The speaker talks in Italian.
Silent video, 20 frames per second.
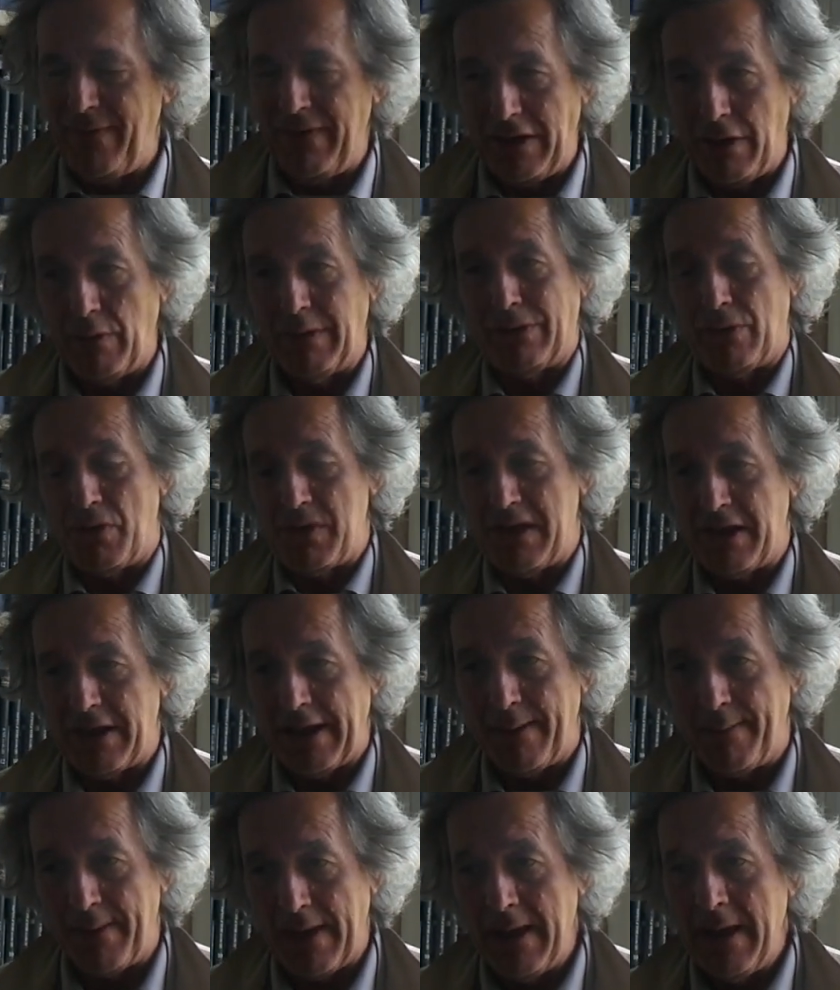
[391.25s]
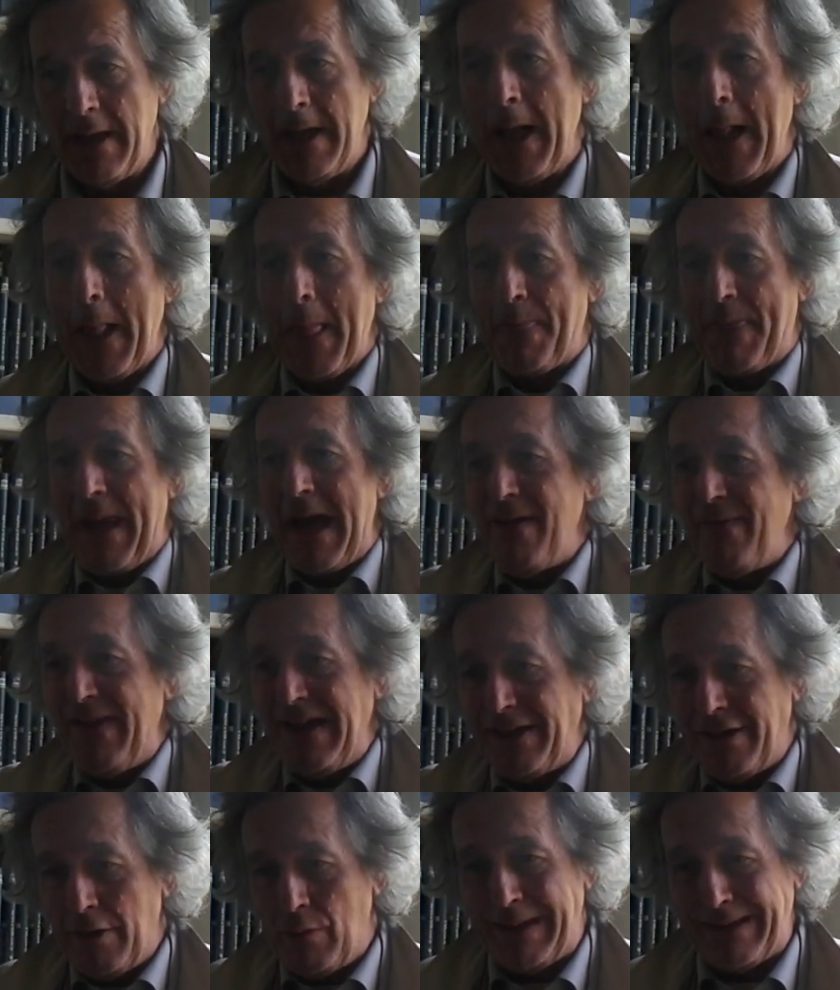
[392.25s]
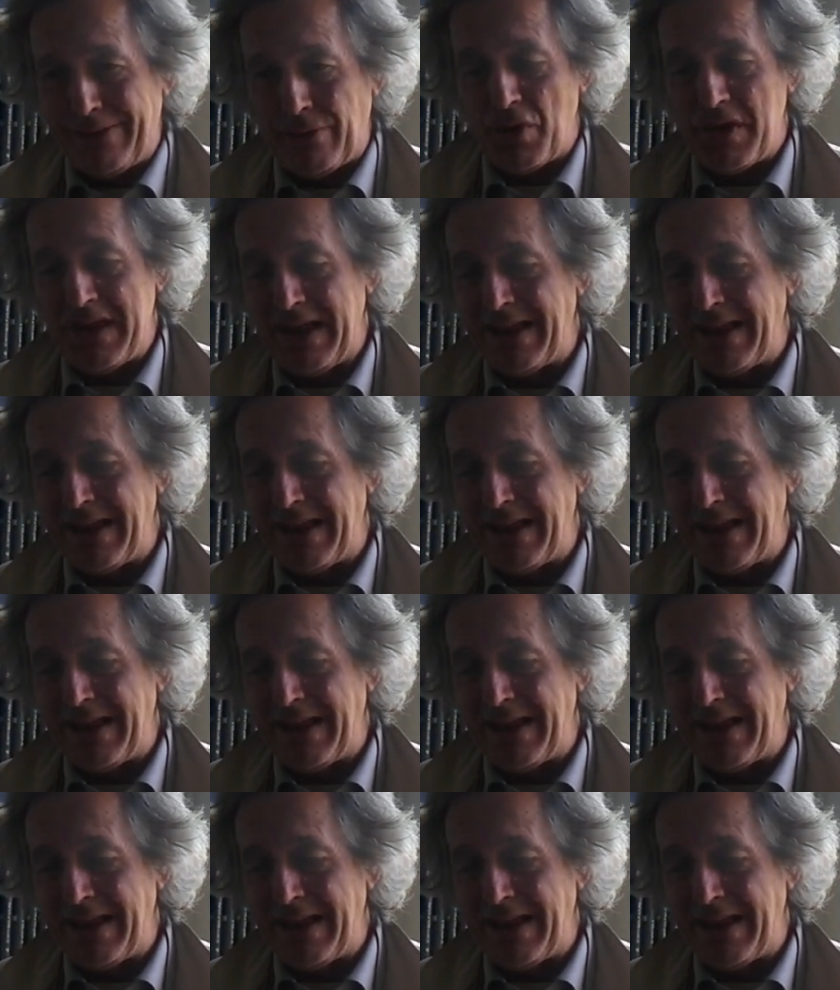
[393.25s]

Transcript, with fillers: il 24 settembre. Dal 24